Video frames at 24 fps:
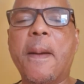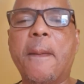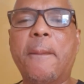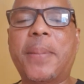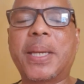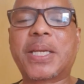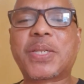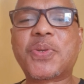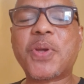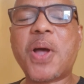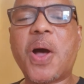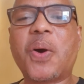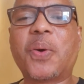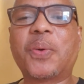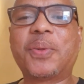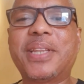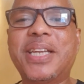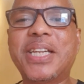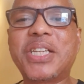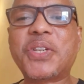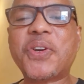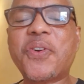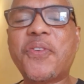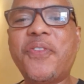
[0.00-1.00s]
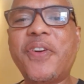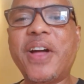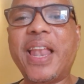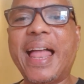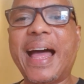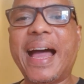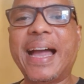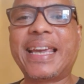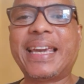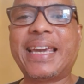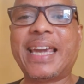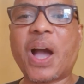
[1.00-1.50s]
Pessoal, deixa eu
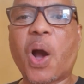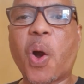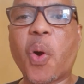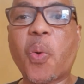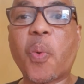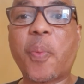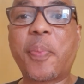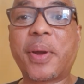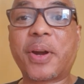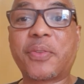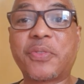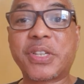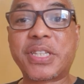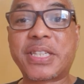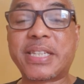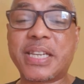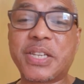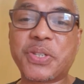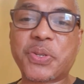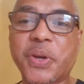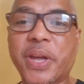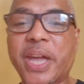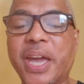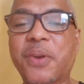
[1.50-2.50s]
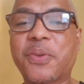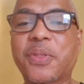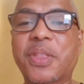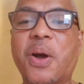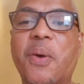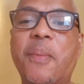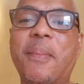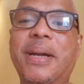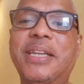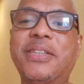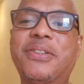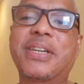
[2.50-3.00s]
falar aqui algo para vocês, eu quero dar
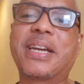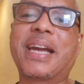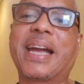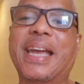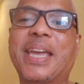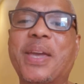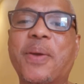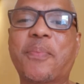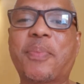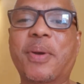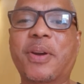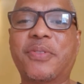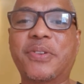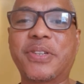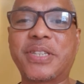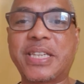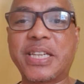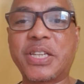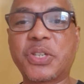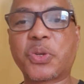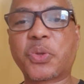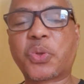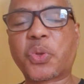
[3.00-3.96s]
uma dica aqui para vocês.